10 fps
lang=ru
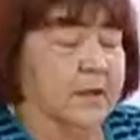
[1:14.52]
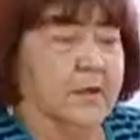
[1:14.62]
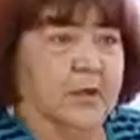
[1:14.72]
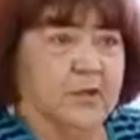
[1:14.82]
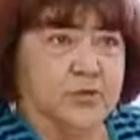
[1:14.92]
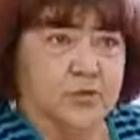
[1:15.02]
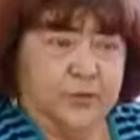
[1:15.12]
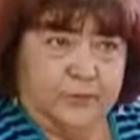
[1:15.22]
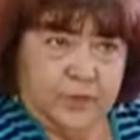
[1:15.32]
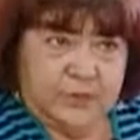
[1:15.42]
Хорошо,
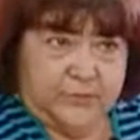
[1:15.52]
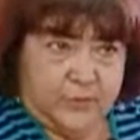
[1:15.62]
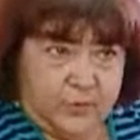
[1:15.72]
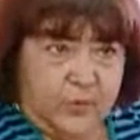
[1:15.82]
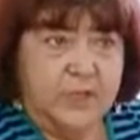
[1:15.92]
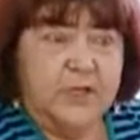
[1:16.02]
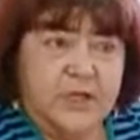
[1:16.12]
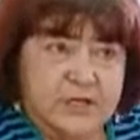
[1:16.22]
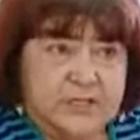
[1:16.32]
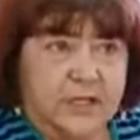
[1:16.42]
что у нас в Уренгое
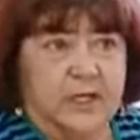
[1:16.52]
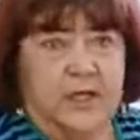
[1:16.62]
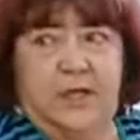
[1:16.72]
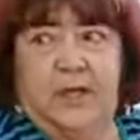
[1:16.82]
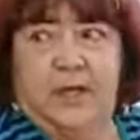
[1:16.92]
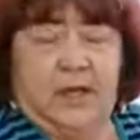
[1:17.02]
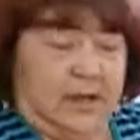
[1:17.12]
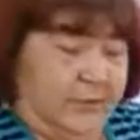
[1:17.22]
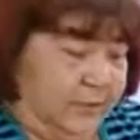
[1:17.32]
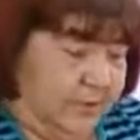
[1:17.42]
есть такие
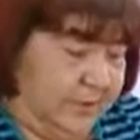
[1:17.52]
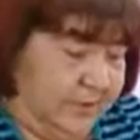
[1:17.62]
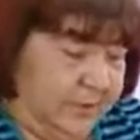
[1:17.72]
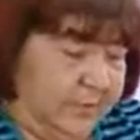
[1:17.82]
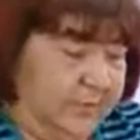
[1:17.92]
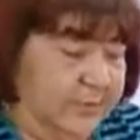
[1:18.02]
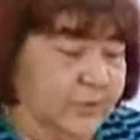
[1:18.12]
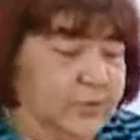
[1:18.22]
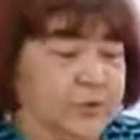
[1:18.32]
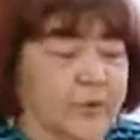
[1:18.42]
вот, э,
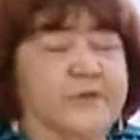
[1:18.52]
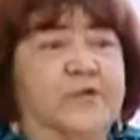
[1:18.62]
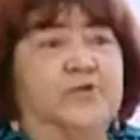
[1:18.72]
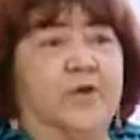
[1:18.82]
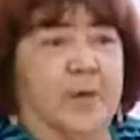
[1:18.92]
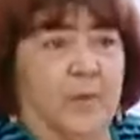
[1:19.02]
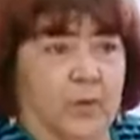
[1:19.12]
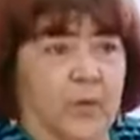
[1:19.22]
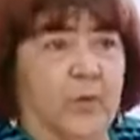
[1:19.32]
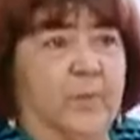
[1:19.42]
условия, что я
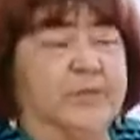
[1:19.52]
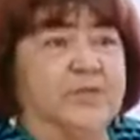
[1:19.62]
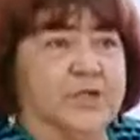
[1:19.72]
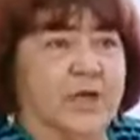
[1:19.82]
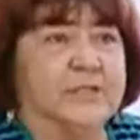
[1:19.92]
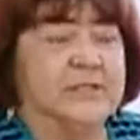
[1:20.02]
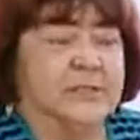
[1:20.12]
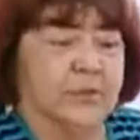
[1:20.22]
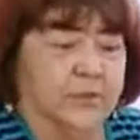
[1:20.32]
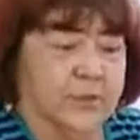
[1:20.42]
могу подышать
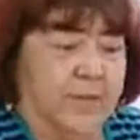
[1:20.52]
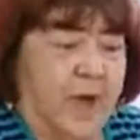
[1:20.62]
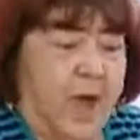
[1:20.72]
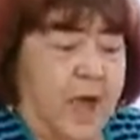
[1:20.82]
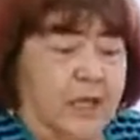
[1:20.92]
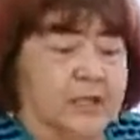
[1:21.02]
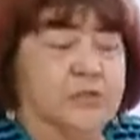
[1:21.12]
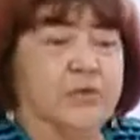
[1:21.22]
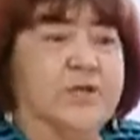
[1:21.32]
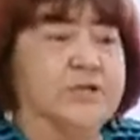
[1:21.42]
кислородом,
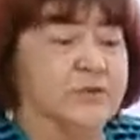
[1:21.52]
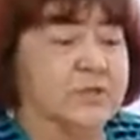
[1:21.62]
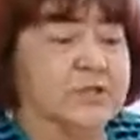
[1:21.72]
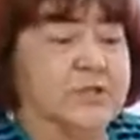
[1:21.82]
что есть у нас